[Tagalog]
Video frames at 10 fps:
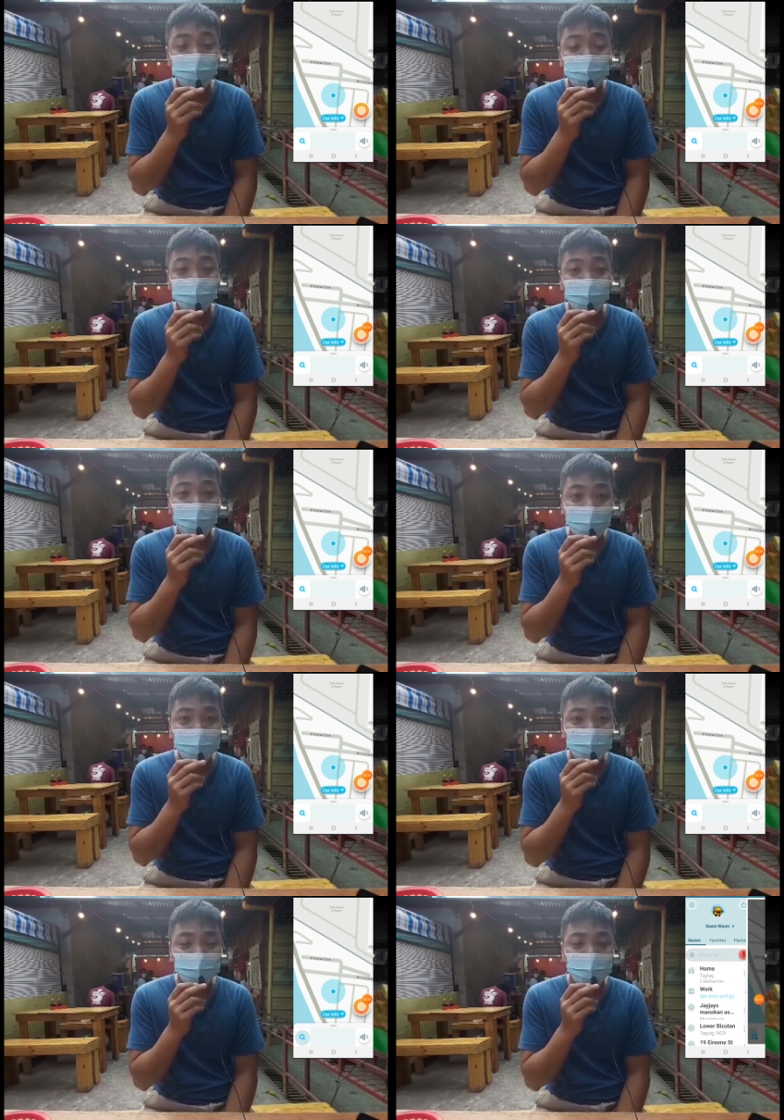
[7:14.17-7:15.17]
po itong
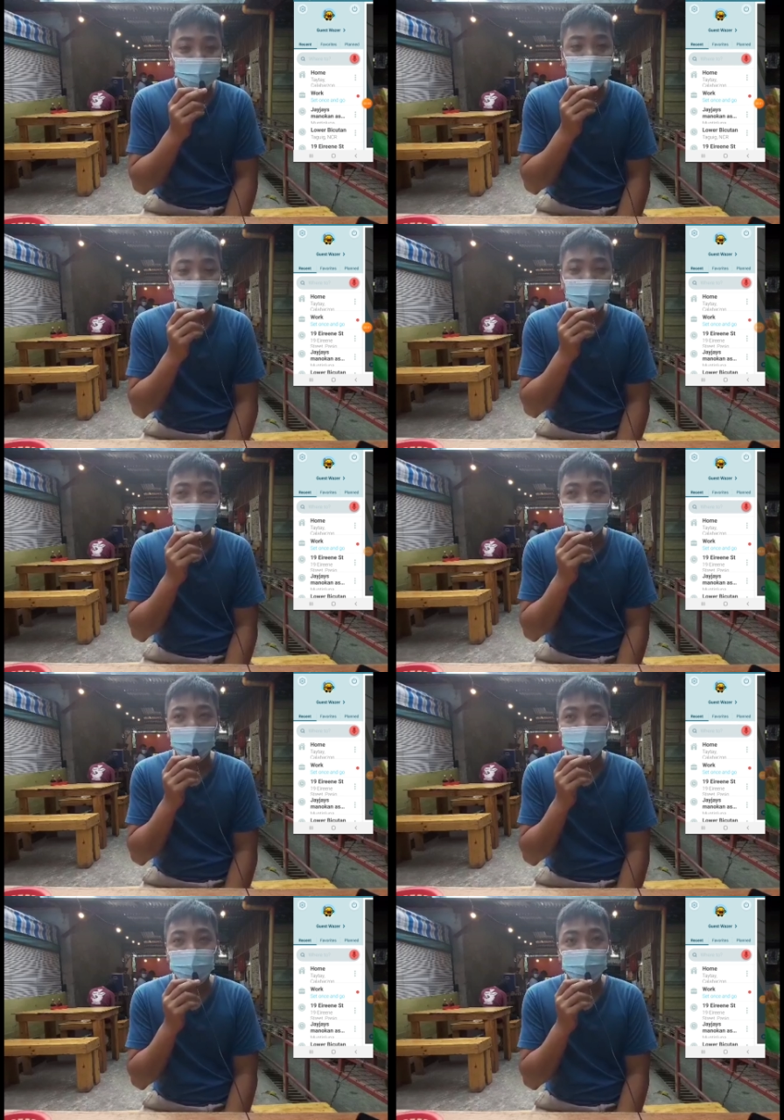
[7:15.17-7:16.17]
i-waze
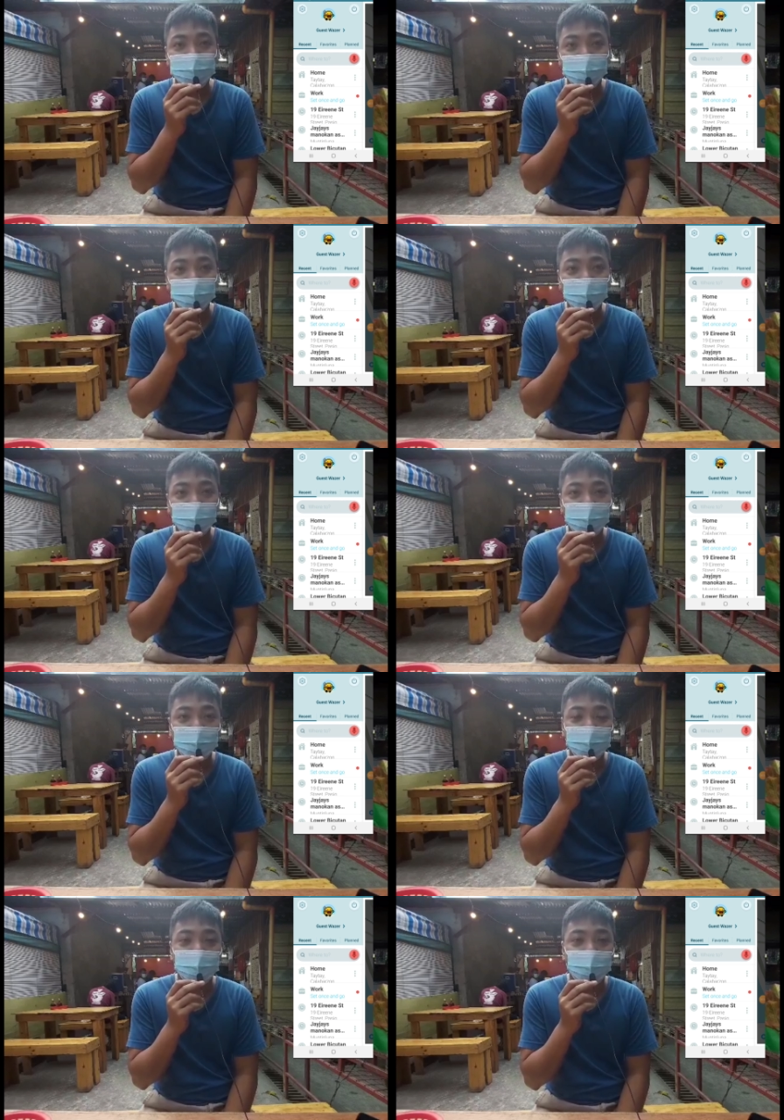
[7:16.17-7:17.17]
uh, using
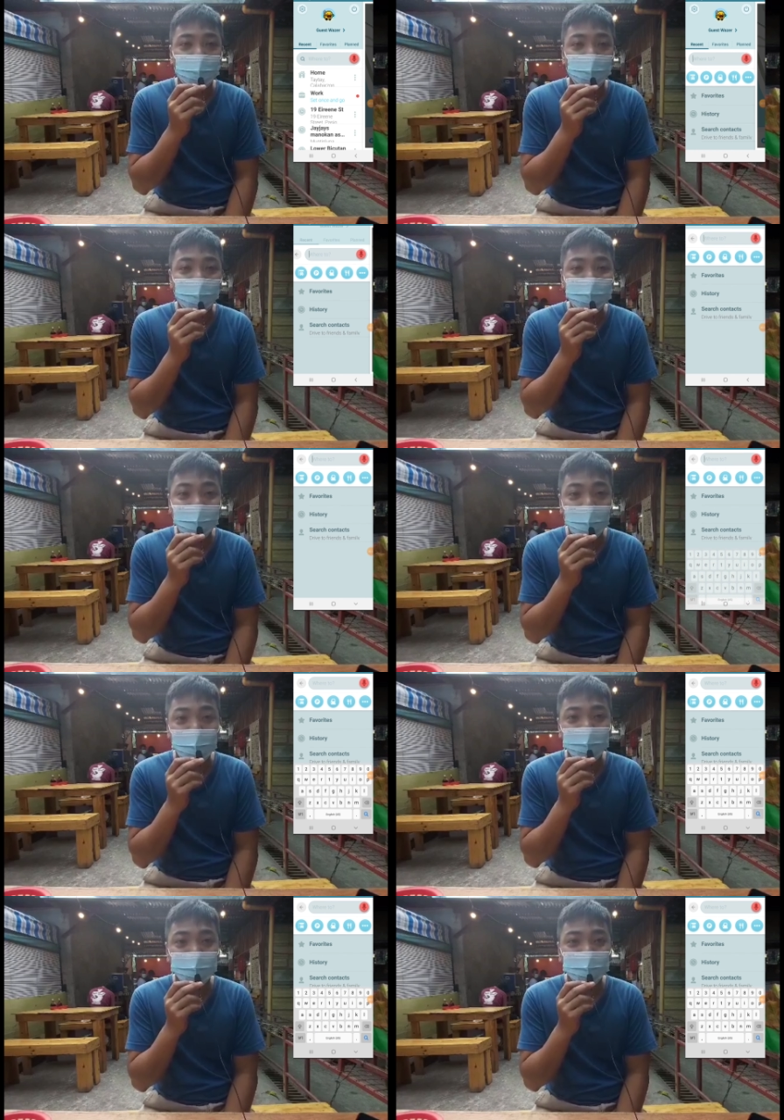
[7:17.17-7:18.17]
uh, the Waze
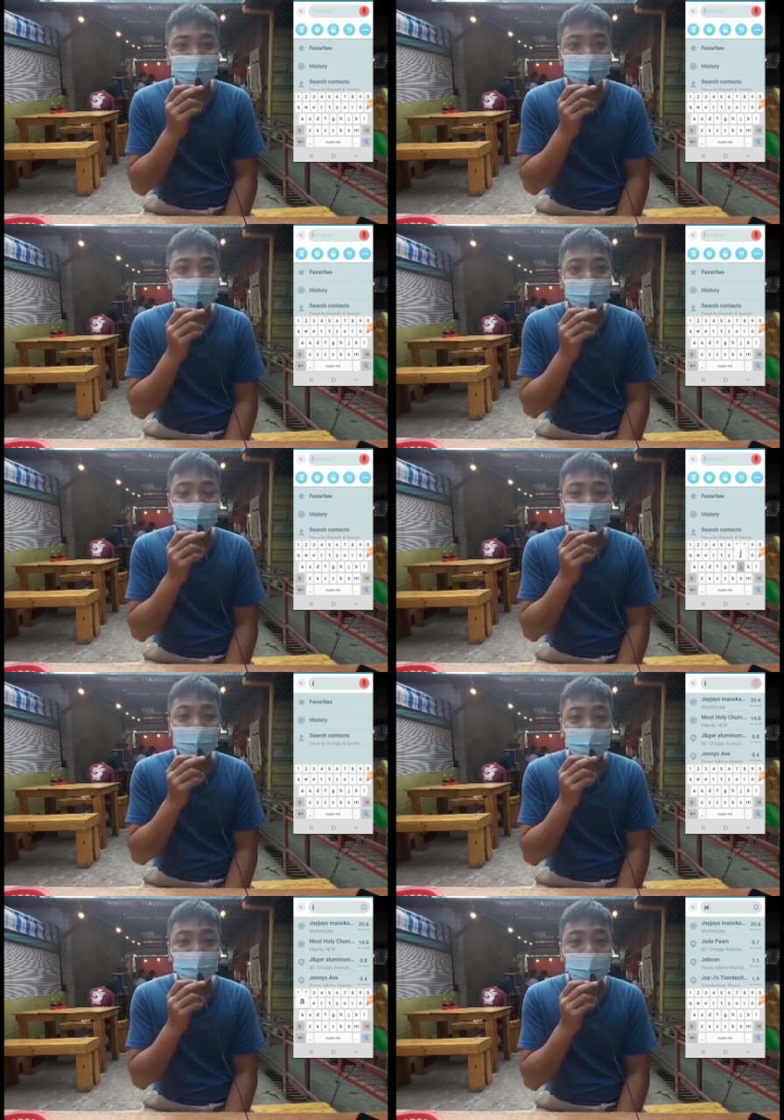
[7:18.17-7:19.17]
app Uh,
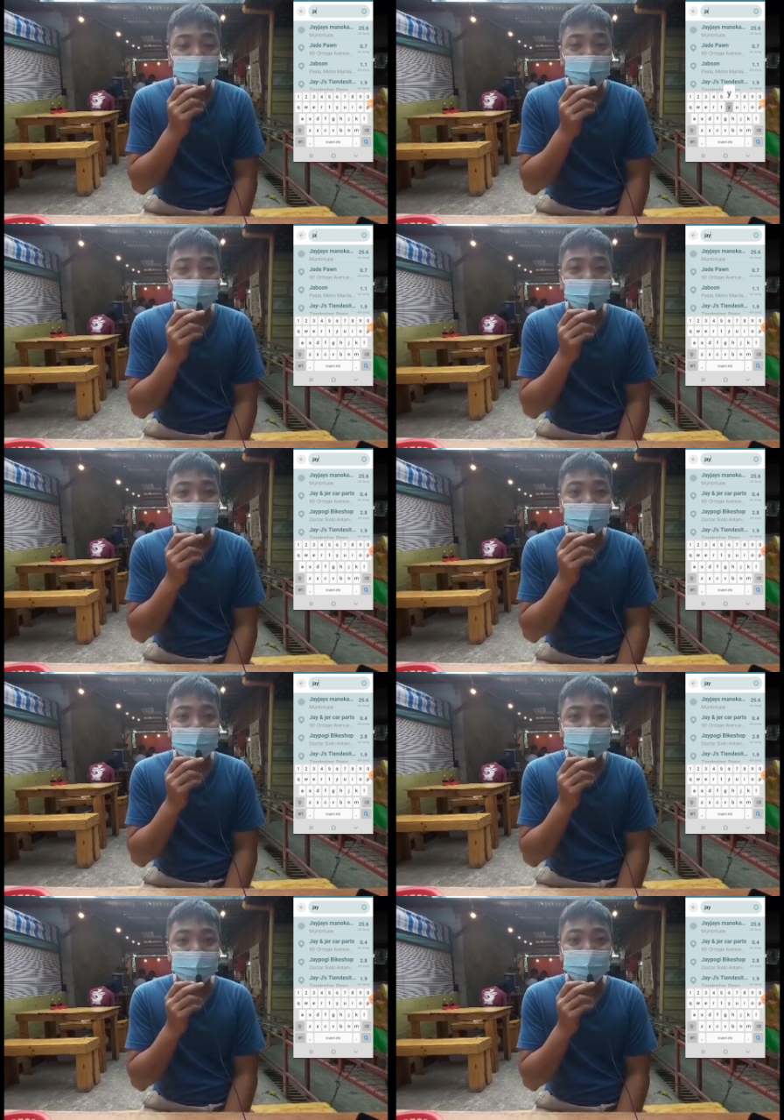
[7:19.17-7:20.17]
type nyo lang po yung
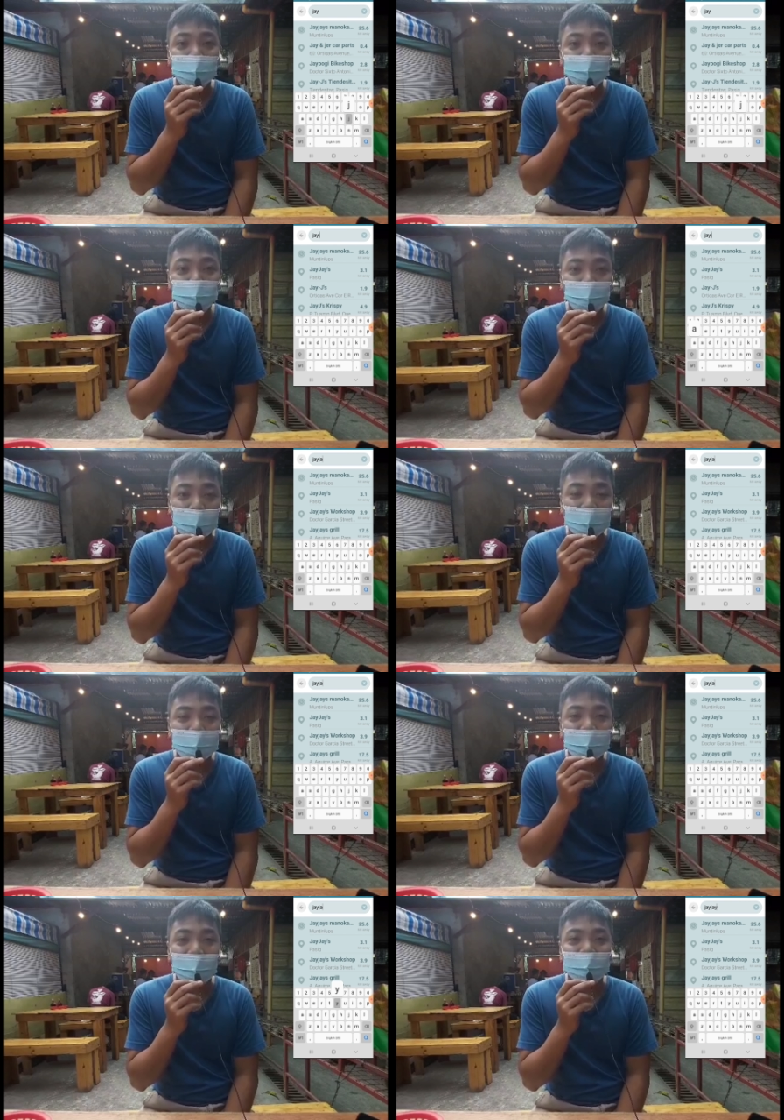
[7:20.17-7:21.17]
JJ's Manukan
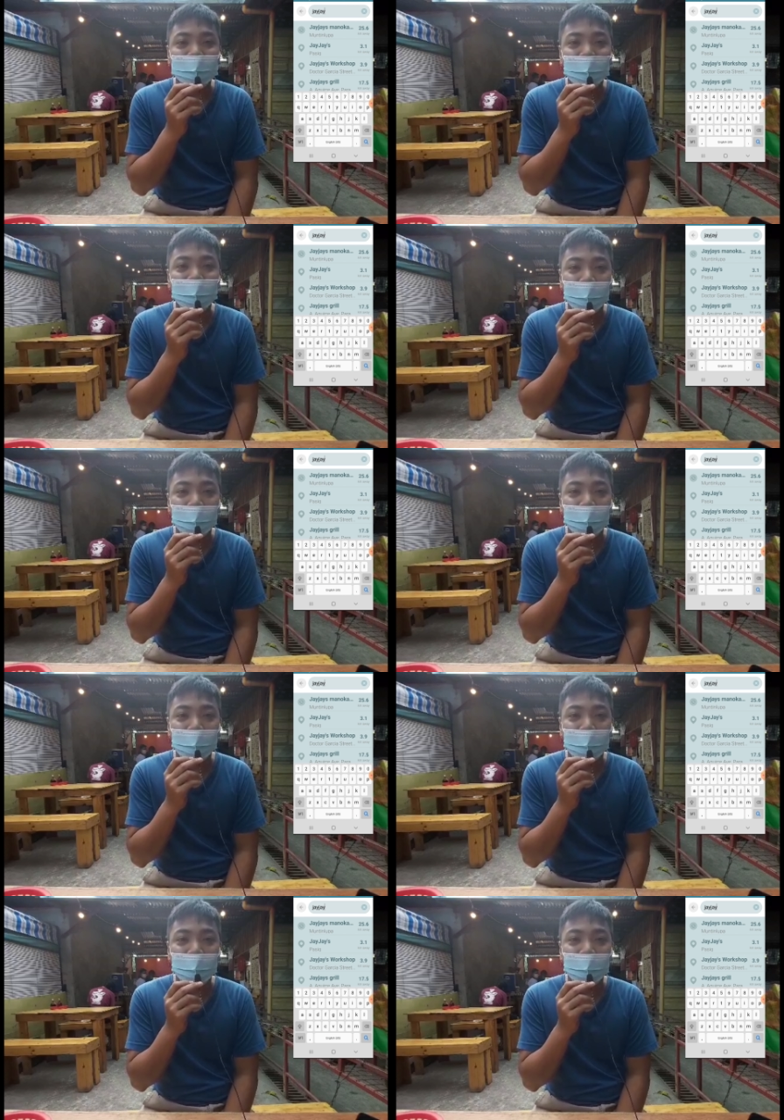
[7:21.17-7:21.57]
Asalan